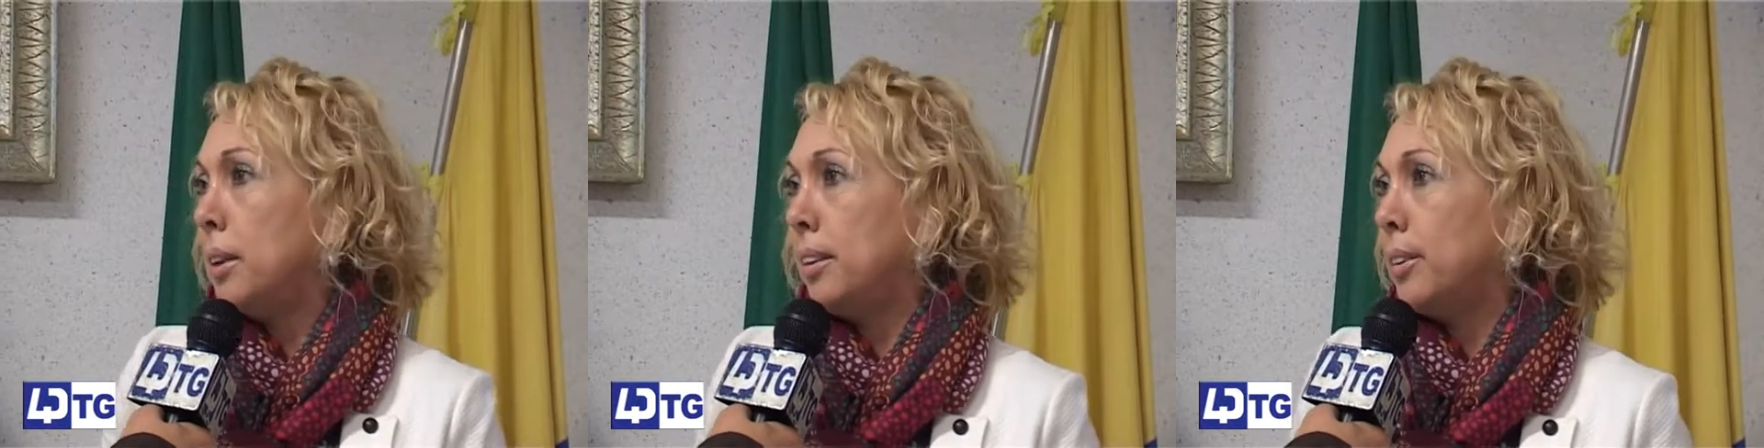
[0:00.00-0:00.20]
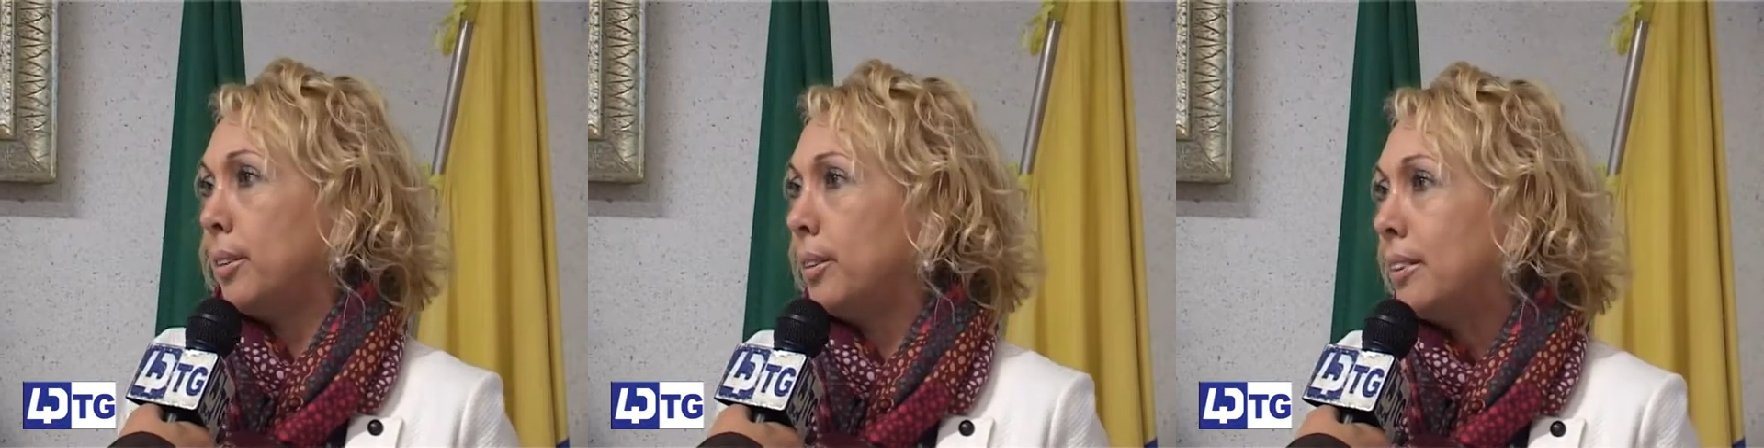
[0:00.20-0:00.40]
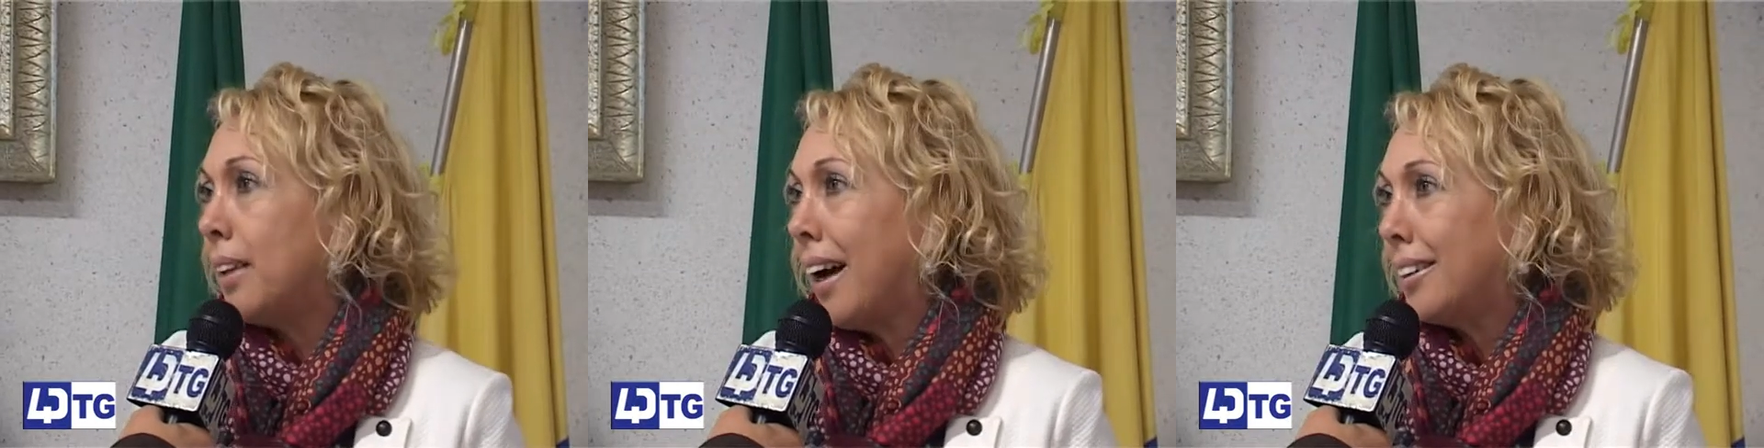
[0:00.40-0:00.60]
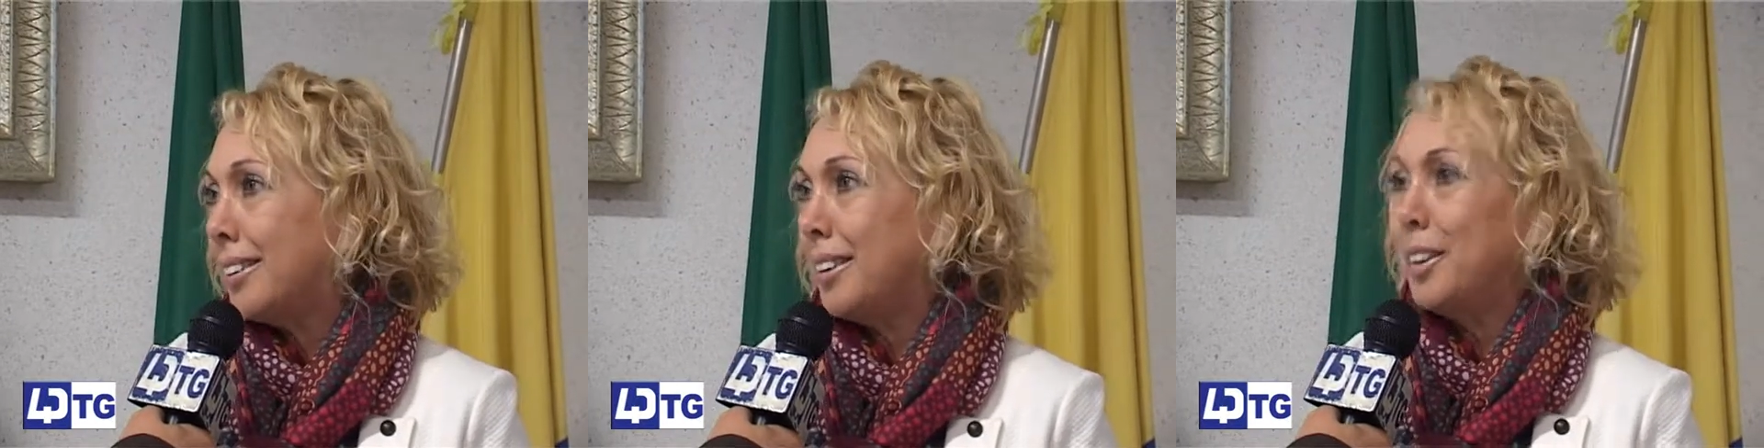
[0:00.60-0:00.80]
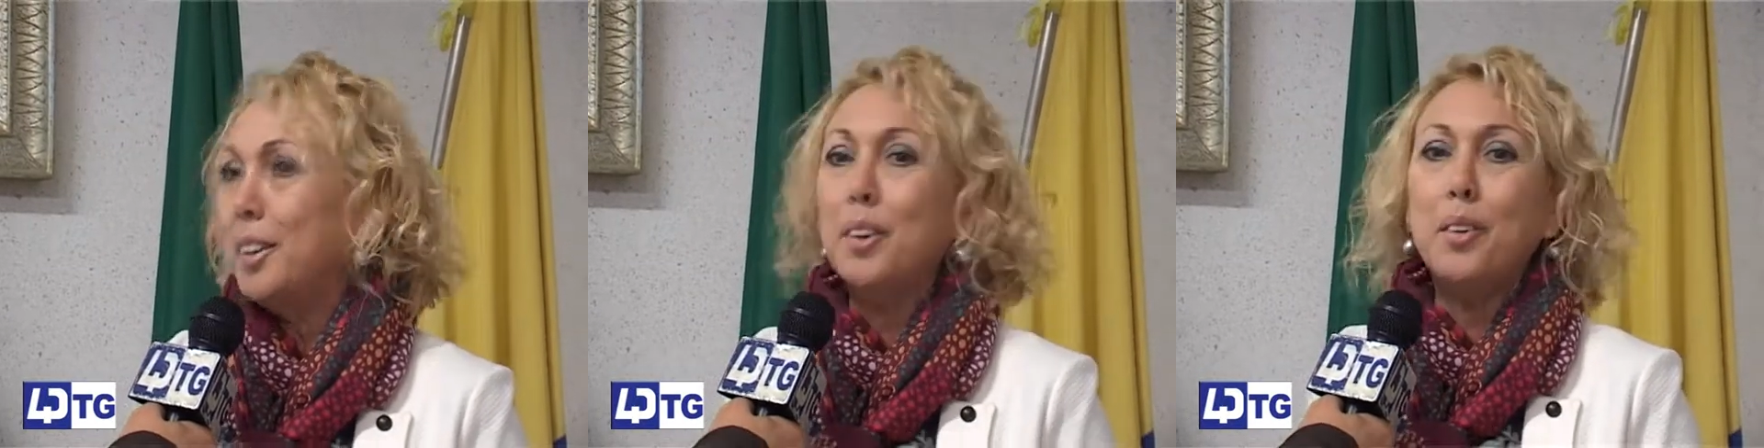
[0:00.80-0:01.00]

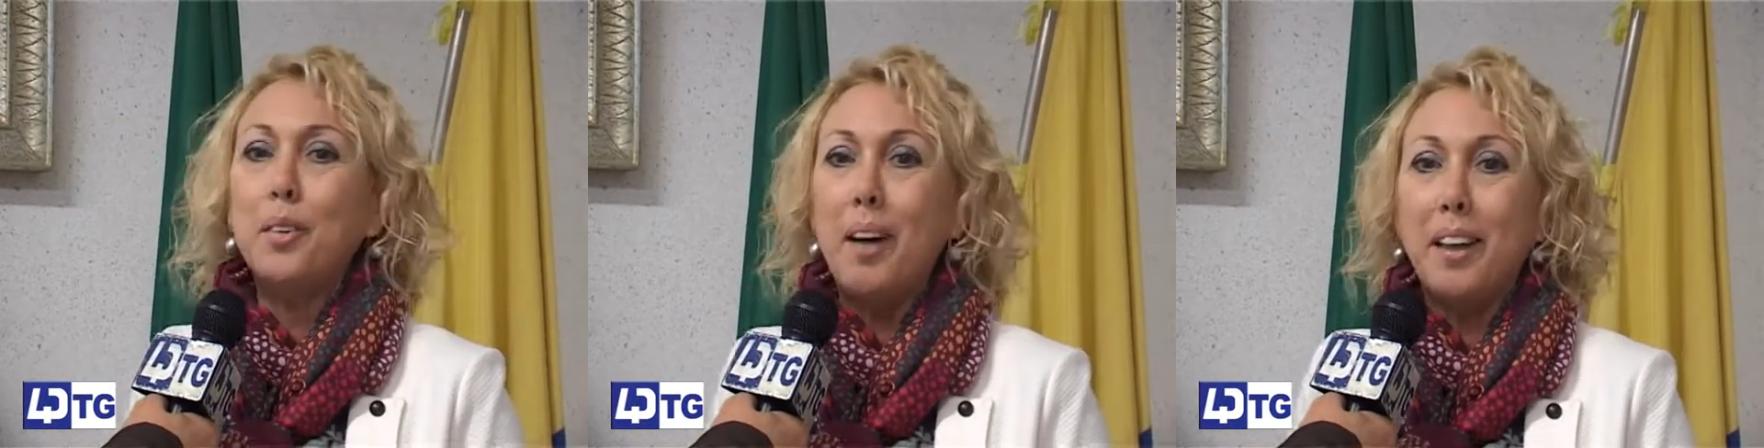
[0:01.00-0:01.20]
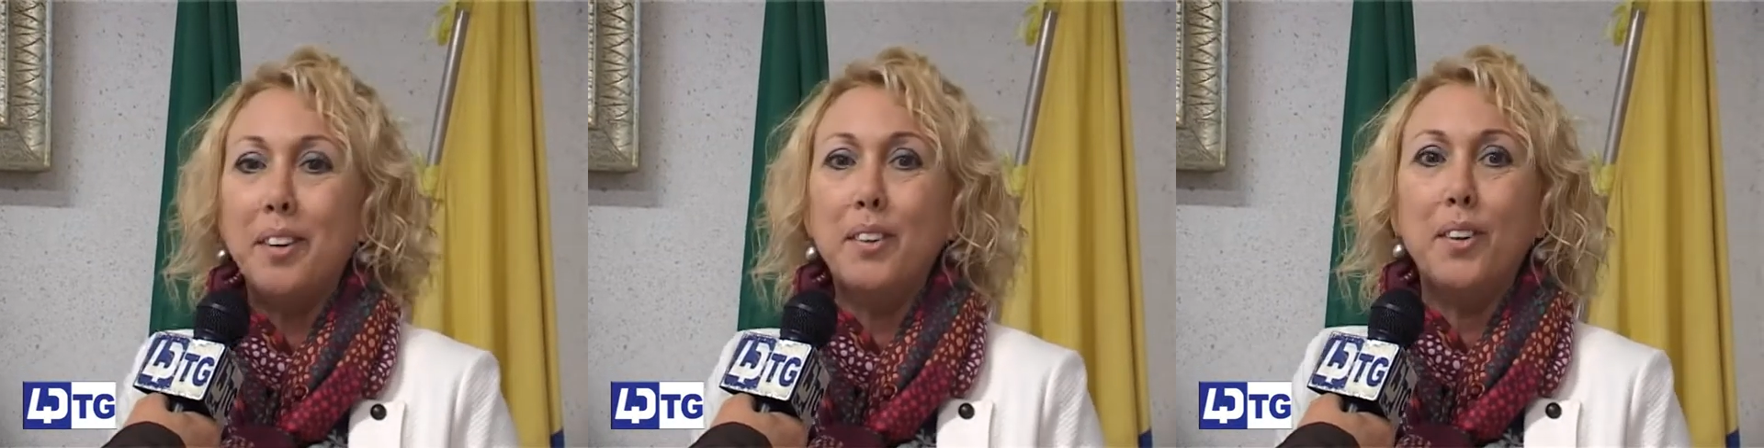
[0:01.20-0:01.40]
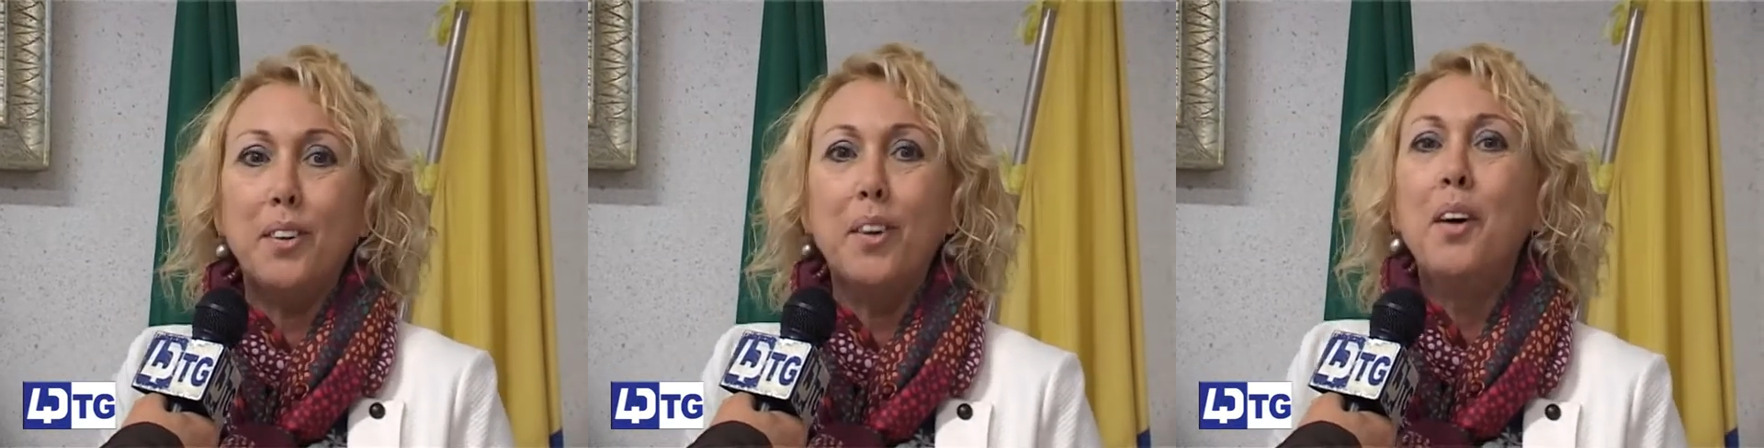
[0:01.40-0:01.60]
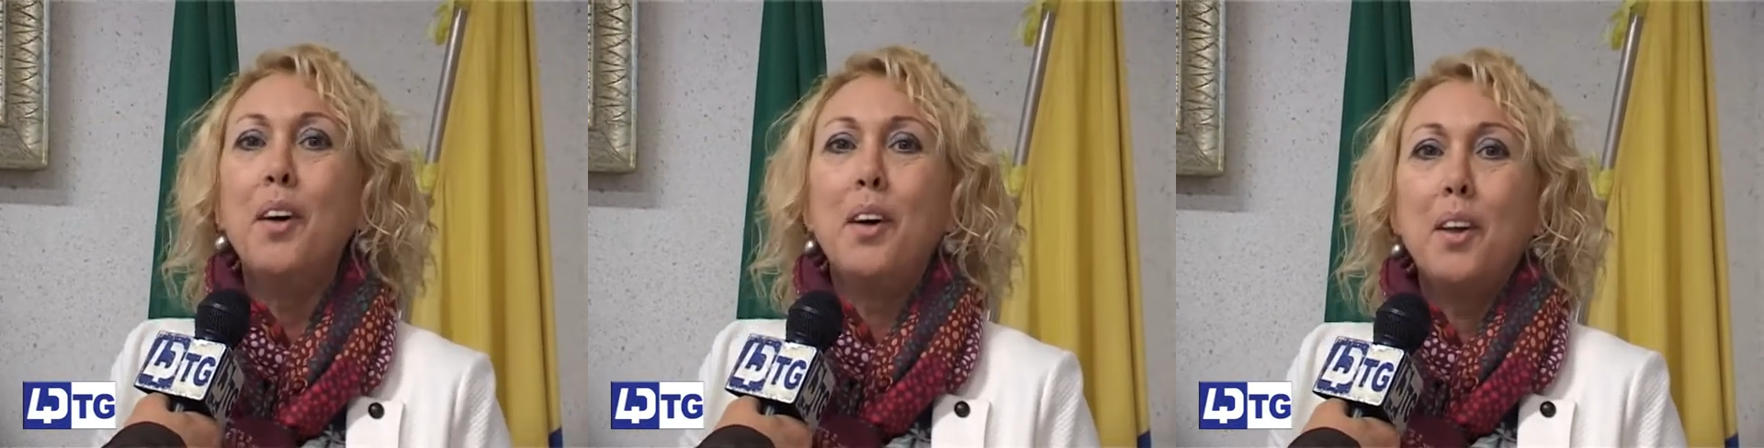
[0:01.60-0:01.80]
risultati in quanto